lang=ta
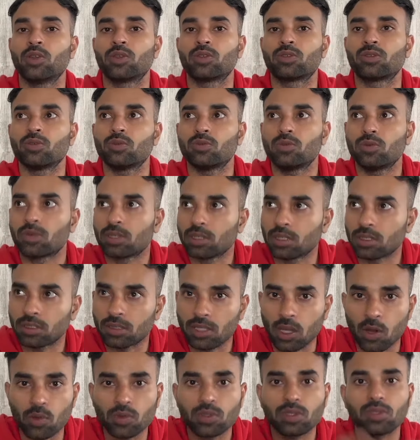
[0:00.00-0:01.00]
ஸோ ஒரு
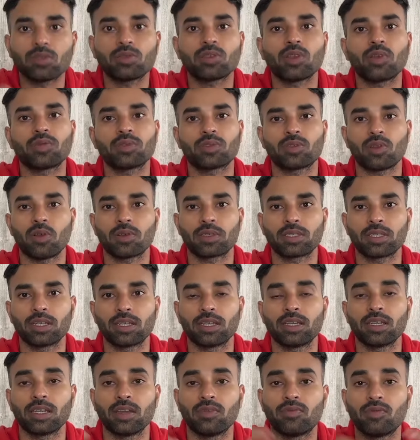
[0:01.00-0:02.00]
தௌசண்ட்ஸ் ஆஃப் ஸ்டாக்ஸ்
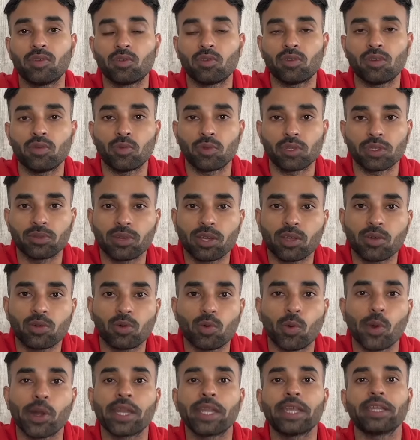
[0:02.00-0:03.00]
இருக்குது எஃப்என்ஓவில் பொறுத்த வரைக்கும் ஒரு
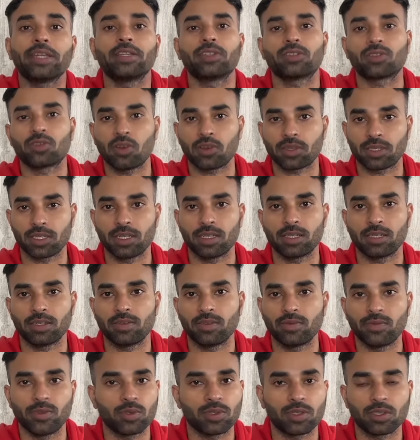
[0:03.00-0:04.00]
ஒன் எயிட்டி ஸ்டாக்ஸ் இருக்குது
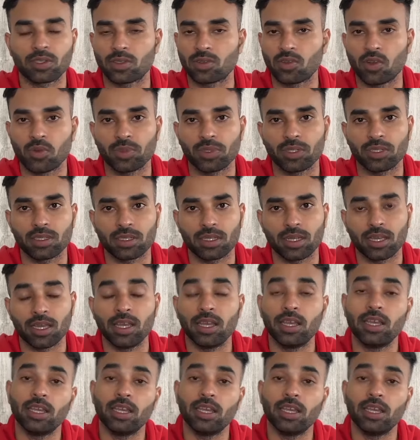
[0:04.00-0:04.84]
ஃபியூச்சர்ஸ் அண்ட் ஆப்ஷன்ஸில்